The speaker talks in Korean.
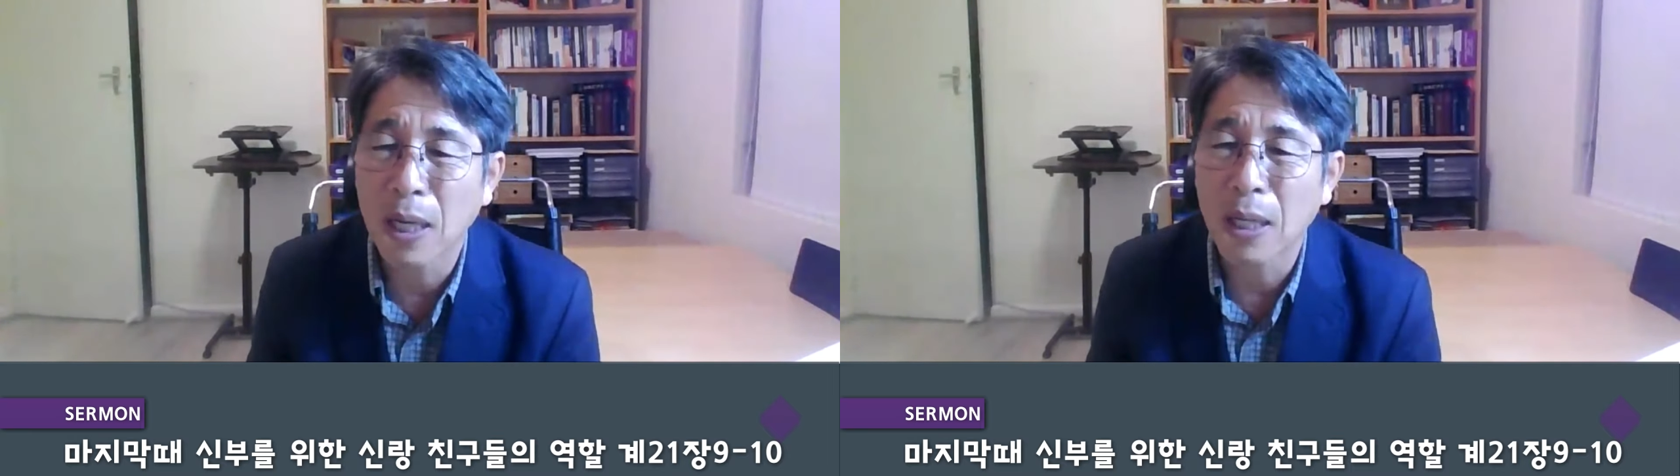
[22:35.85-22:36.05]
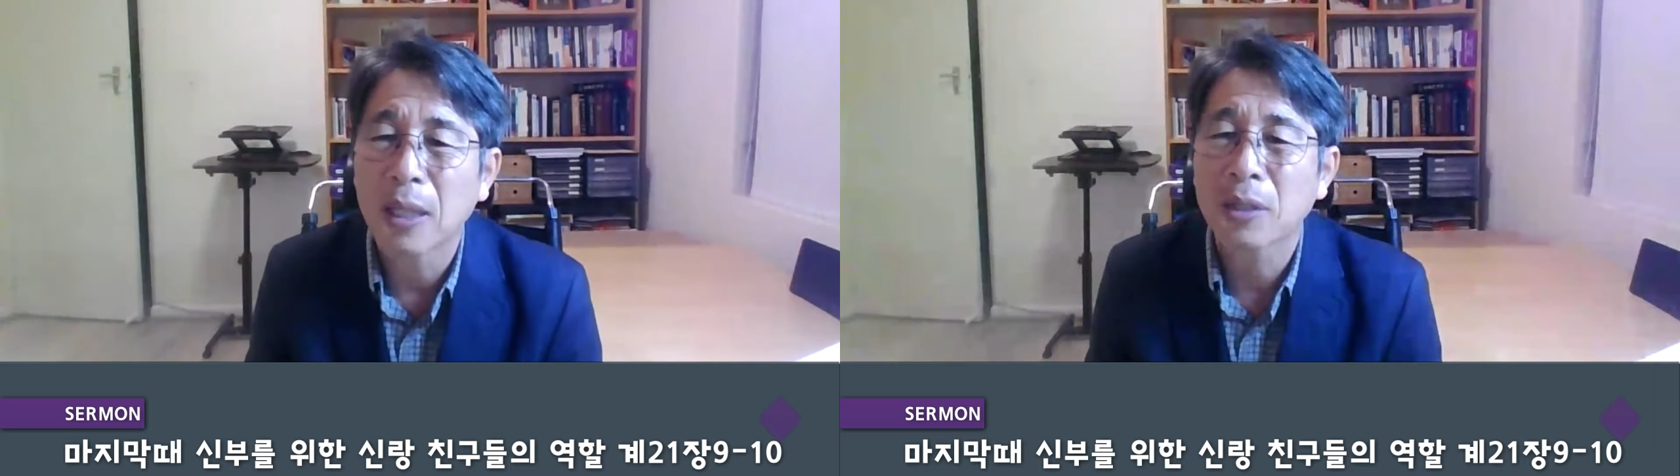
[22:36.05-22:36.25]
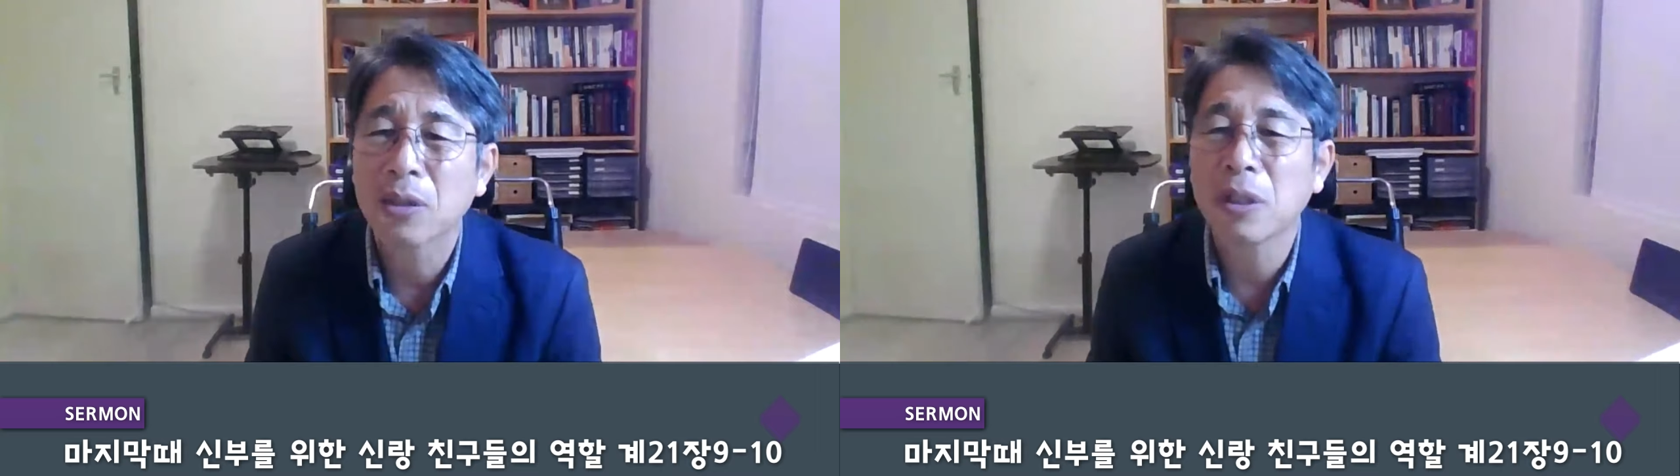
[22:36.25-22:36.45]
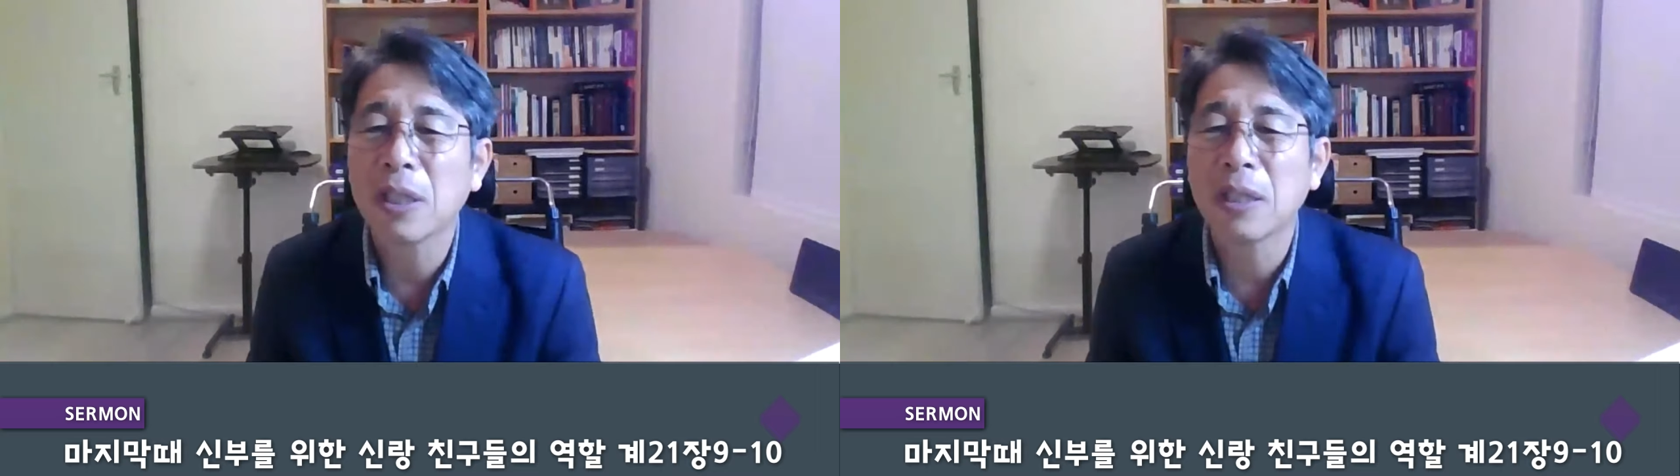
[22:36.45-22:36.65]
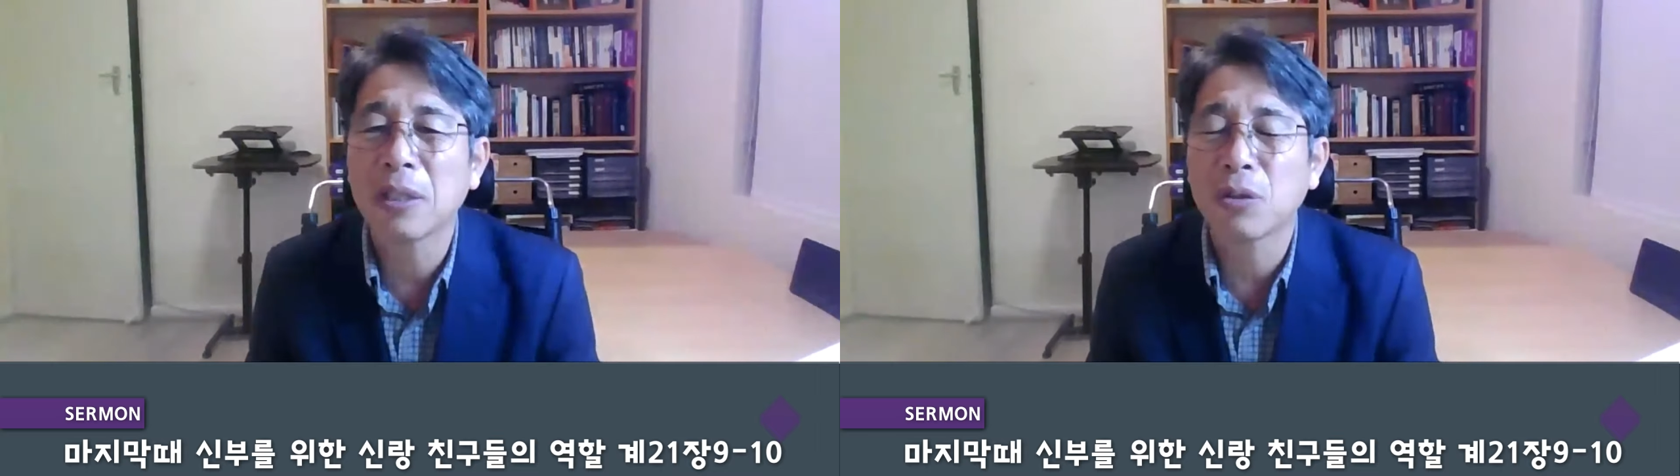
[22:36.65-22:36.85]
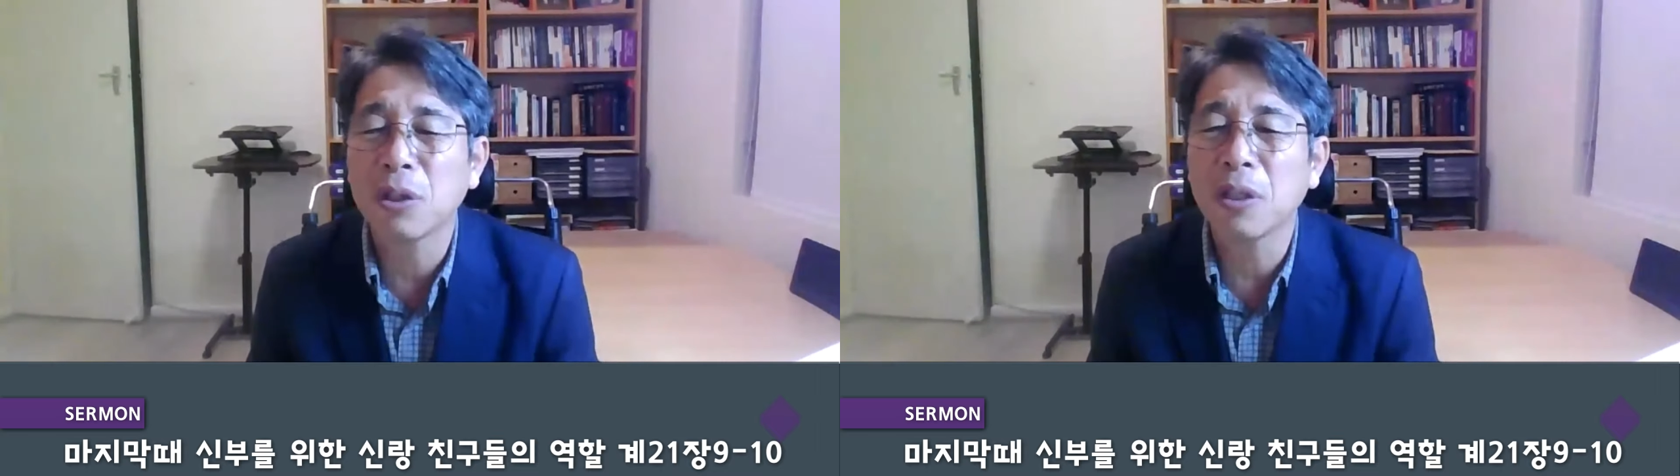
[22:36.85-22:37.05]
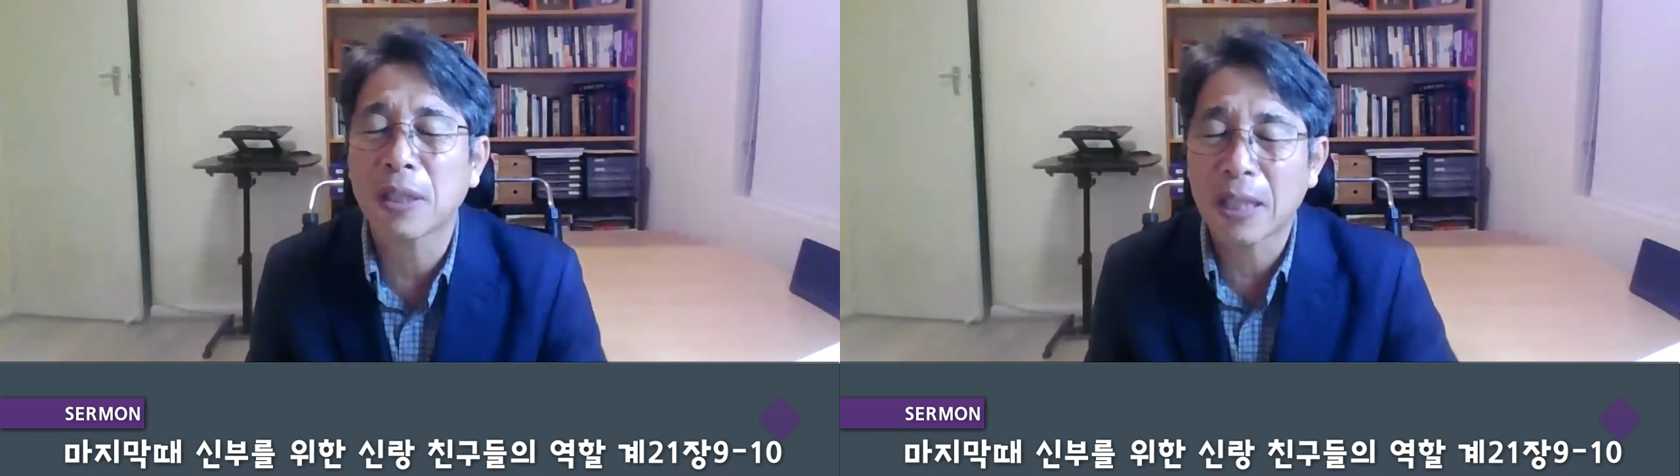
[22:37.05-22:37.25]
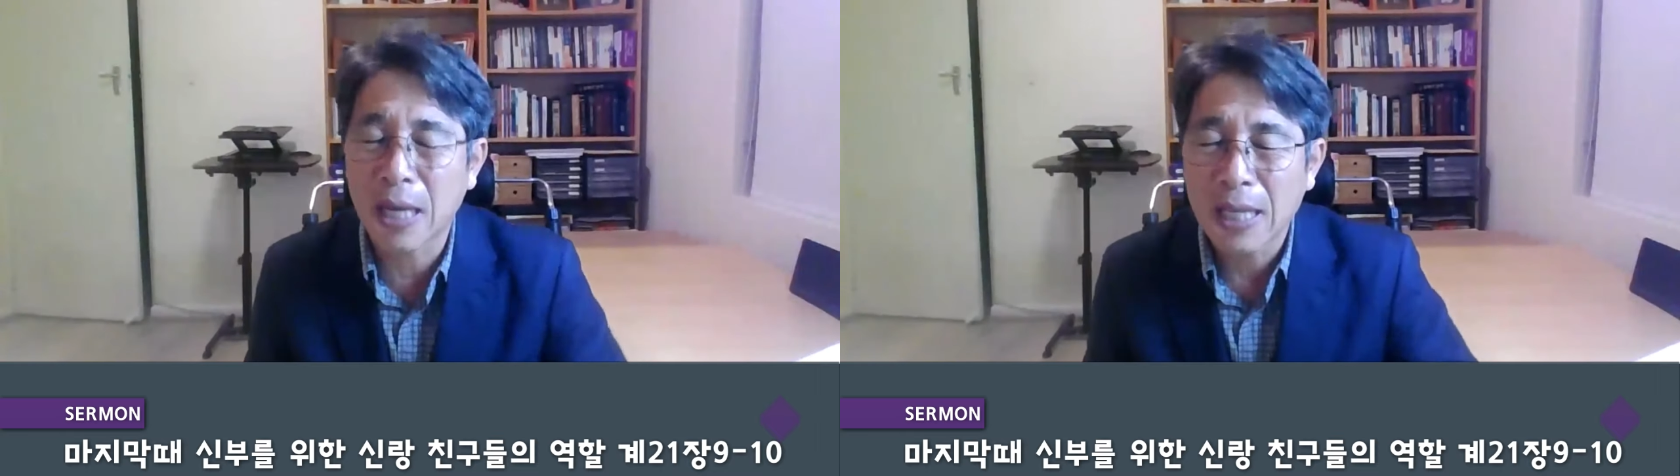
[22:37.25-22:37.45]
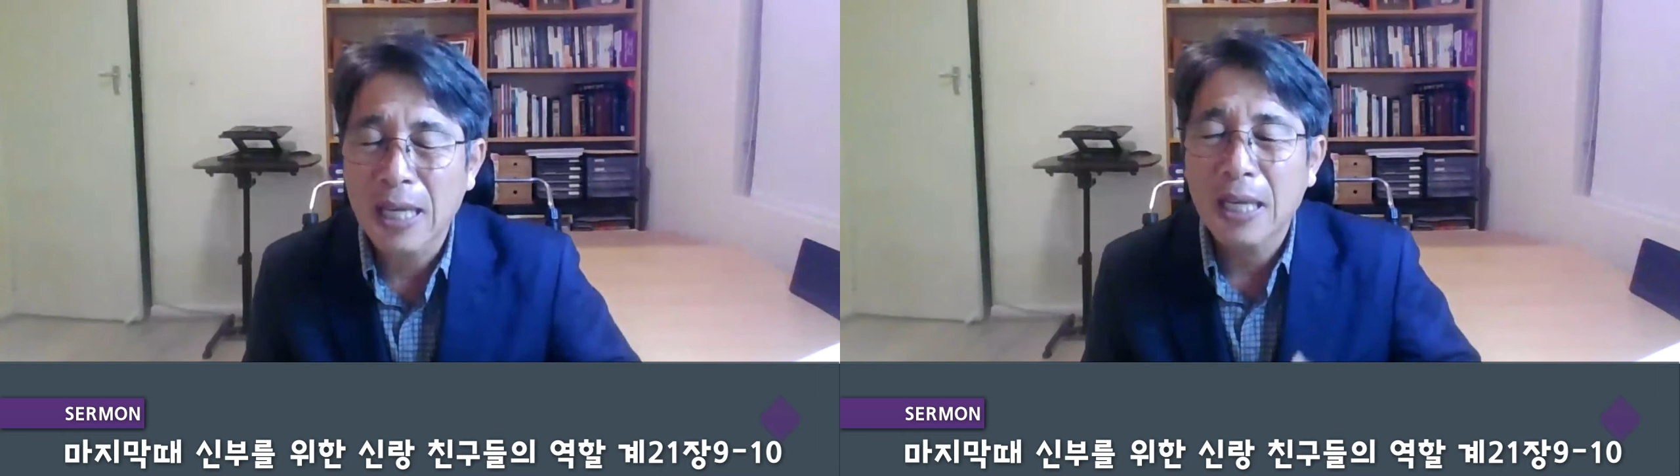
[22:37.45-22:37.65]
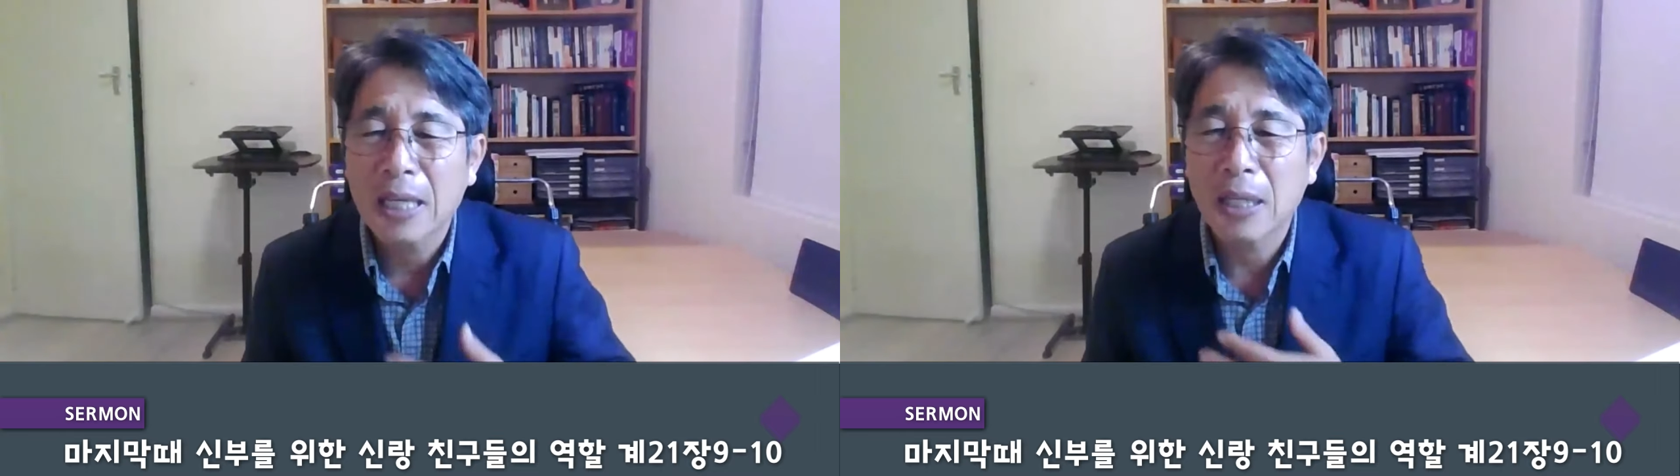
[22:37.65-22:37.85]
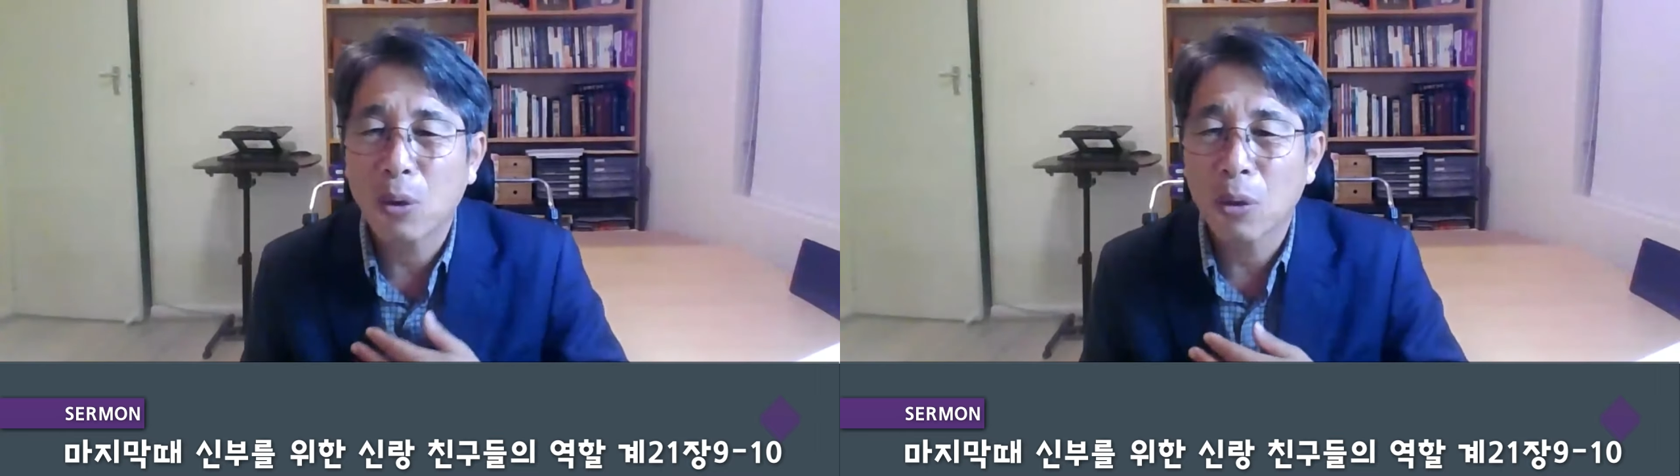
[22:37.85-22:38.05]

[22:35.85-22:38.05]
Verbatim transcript: 뭔가 티, 튀어, 그러니까